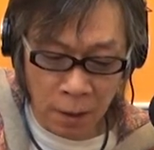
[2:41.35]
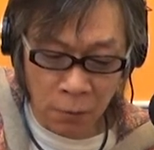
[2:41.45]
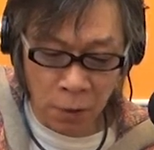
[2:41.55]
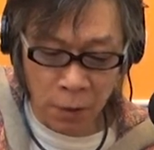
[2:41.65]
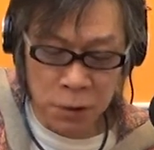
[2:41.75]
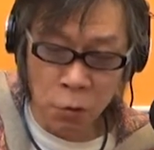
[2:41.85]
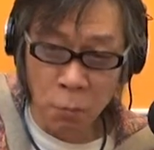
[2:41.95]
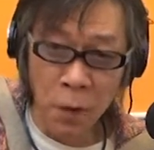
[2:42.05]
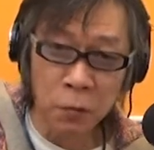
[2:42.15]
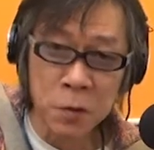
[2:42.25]
これが
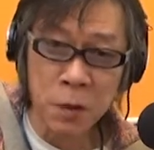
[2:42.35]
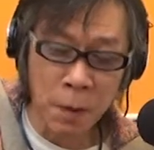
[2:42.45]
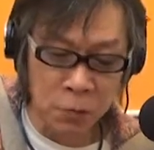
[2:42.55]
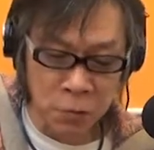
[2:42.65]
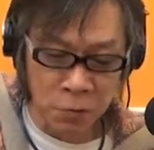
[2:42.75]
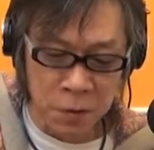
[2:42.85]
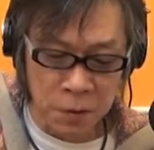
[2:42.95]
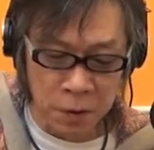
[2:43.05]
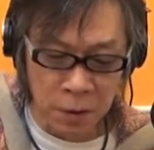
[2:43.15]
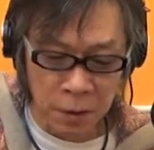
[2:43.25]
シンコペートして前の小
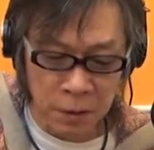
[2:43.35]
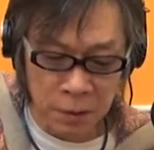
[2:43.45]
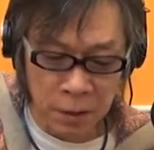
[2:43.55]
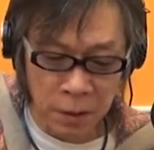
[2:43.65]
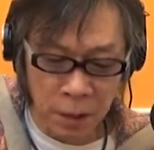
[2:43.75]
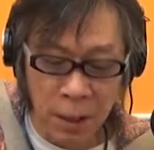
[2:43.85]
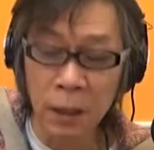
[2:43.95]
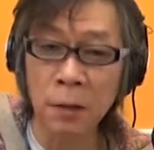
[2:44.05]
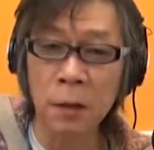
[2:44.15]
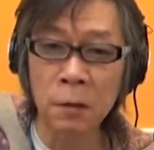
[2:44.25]
節にか
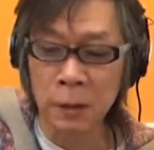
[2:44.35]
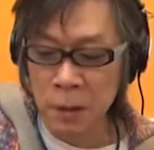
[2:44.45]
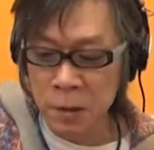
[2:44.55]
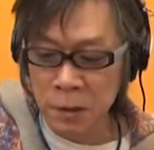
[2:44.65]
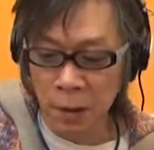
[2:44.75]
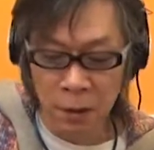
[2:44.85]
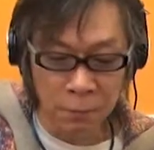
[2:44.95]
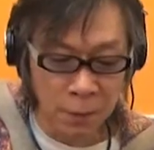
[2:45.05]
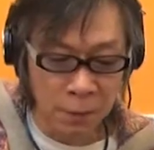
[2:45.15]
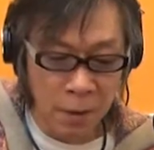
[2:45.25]
かっている形になってい
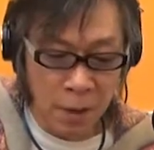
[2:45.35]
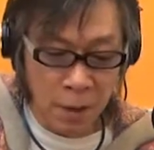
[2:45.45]
ます。